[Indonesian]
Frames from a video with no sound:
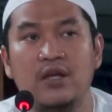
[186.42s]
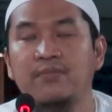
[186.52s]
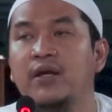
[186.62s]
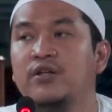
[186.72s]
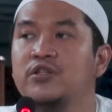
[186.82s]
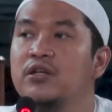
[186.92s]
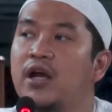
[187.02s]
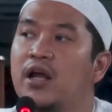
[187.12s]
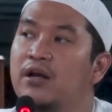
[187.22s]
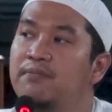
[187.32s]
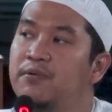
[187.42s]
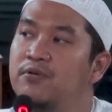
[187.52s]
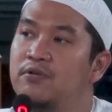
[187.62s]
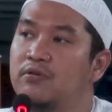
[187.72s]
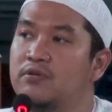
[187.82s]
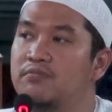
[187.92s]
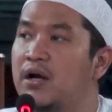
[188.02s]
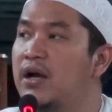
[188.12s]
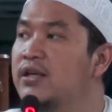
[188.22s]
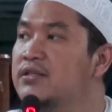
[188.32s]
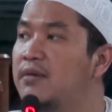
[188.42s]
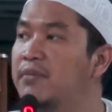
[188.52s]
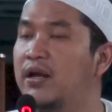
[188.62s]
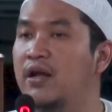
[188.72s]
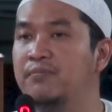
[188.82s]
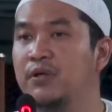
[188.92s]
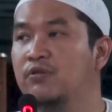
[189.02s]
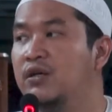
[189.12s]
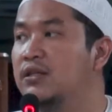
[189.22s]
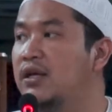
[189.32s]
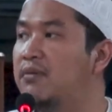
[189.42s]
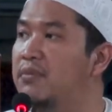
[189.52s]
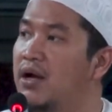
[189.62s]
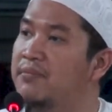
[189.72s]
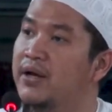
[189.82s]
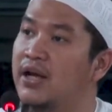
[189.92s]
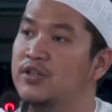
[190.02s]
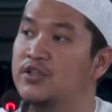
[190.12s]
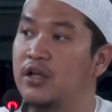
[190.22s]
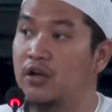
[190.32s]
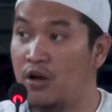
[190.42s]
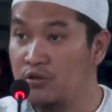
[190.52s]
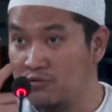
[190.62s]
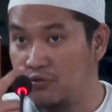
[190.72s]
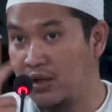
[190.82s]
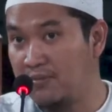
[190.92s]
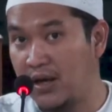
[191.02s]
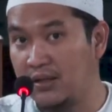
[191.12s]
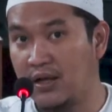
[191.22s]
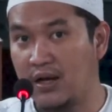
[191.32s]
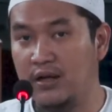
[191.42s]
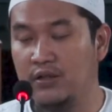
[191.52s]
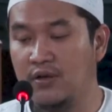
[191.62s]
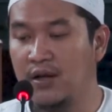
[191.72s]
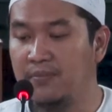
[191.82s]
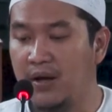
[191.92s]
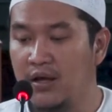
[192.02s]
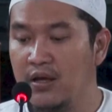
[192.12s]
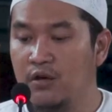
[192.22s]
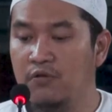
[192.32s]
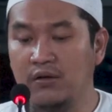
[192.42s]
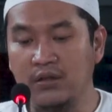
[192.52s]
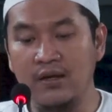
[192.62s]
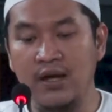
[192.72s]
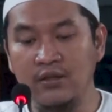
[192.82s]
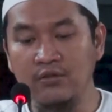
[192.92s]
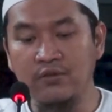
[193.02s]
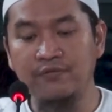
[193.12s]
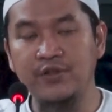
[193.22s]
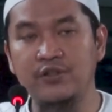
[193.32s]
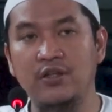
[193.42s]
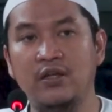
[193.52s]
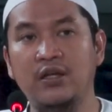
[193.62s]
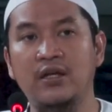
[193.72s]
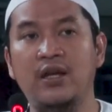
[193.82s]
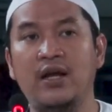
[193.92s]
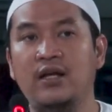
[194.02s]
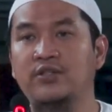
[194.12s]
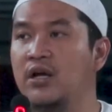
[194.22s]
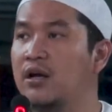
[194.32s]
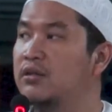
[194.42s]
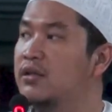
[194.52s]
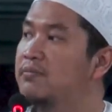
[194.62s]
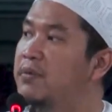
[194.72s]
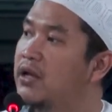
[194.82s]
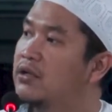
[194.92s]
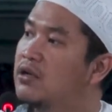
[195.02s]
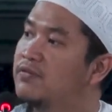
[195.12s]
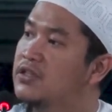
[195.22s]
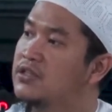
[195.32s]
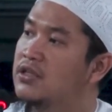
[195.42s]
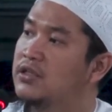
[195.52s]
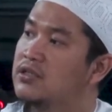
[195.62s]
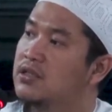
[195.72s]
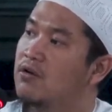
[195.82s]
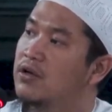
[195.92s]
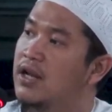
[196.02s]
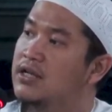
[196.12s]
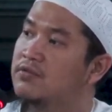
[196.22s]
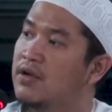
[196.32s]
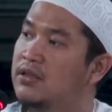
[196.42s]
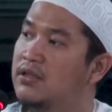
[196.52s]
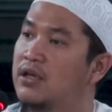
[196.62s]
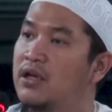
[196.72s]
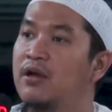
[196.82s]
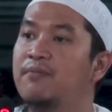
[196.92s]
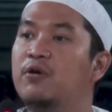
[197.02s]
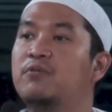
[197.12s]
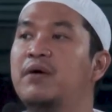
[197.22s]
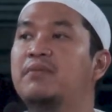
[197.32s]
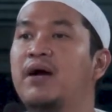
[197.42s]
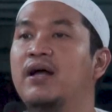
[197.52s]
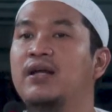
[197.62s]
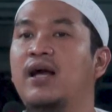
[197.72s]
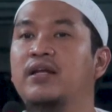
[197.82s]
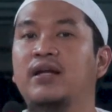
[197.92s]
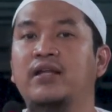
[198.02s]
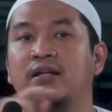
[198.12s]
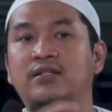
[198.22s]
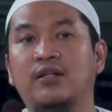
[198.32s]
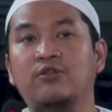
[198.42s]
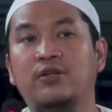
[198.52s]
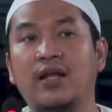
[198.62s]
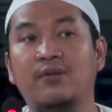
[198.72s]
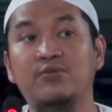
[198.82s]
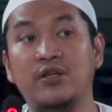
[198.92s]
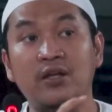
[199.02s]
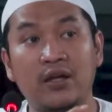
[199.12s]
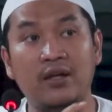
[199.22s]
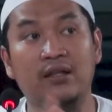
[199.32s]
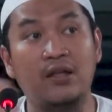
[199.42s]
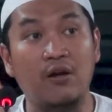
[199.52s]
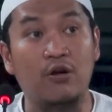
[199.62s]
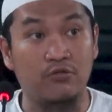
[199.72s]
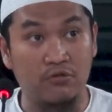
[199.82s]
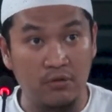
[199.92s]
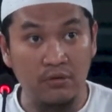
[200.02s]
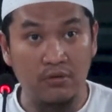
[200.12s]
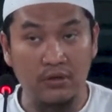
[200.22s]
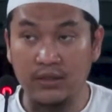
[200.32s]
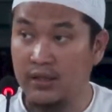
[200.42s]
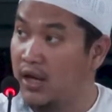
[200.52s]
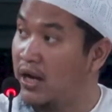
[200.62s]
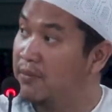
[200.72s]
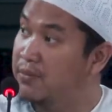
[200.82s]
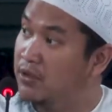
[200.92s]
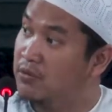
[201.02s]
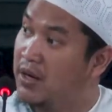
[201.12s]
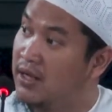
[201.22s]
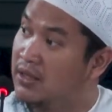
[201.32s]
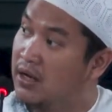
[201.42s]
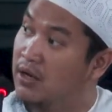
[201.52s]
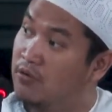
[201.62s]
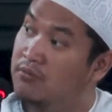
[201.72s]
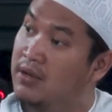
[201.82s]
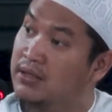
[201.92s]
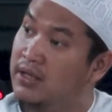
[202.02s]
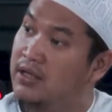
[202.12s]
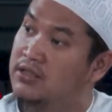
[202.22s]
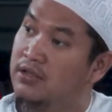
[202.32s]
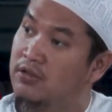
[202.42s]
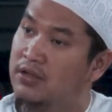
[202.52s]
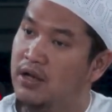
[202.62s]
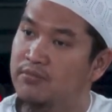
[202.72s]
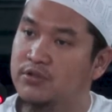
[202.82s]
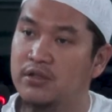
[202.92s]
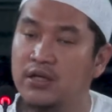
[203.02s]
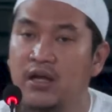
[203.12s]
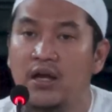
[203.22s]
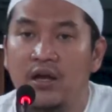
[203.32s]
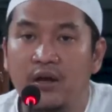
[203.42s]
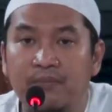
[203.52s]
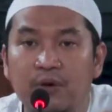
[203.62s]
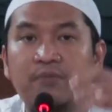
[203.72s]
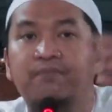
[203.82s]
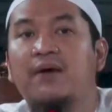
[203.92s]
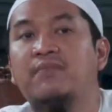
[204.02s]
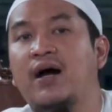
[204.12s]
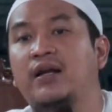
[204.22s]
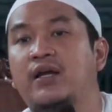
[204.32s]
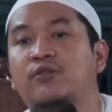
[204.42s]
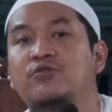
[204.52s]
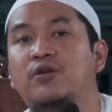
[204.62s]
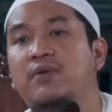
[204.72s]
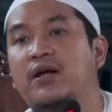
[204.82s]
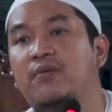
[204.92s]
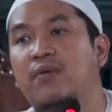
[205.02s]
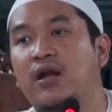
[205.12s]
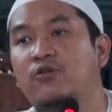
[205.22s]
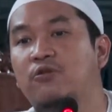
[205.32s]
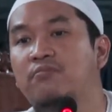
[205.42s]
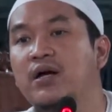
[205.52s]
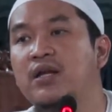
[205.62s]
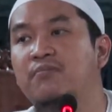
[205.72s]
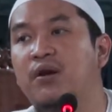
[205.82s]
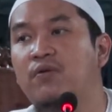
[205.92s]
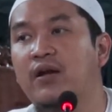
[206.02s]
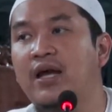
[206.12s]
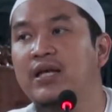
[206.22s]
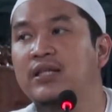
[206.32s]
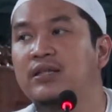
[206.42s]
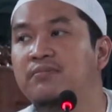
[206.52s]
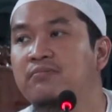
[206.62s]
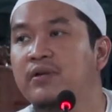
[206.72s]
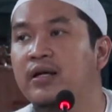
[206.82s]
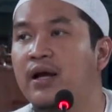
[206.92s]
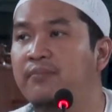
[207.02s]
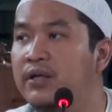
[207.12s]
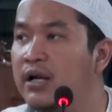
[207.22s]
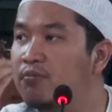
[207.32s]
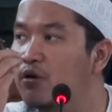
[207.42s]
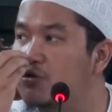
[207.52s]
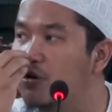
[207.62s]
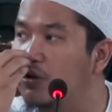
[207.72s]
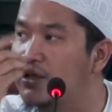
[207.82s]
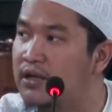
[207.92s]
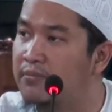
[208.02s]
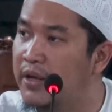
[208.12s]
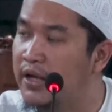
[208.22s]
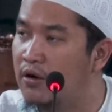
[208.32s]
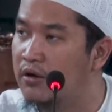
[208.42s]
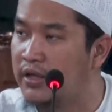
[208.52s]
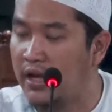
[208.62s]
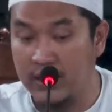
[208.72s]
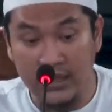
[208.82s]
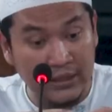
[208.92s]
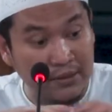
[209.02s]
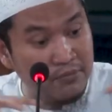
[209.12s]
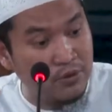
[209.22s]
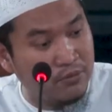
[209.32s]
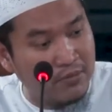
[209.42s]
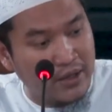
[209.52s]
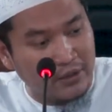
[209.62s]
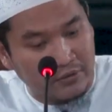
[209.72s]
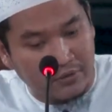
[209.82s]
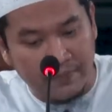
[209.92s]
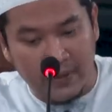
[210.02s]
sampai kesyirikan ngepung. Makanya sampai Nabi itu ketika menggambarkan syirik Rasul yang mengatakan itu apa? Wa na antum fi syirki ila kasyaratil baida fi jildi sauril aswadi. Perumpamaan kalian yang jatuh dalam syirik kata Rasul ketika Nabi itu mengatakan umatnya yang jatuh dalam syirik, perumpamaannya itu sebagaimana domba yang berwarna hitam legam dari moncongnya sampai ekornya. Hitam domba itu.